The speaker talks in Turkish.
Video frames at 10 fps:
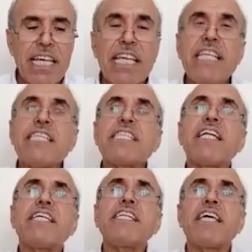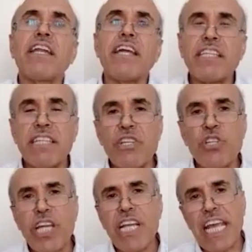insanın
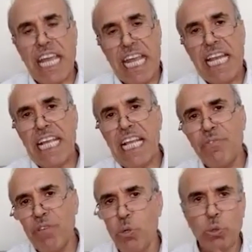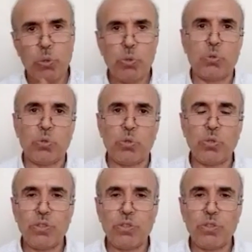yaratılışı ile ilgili bir husustur.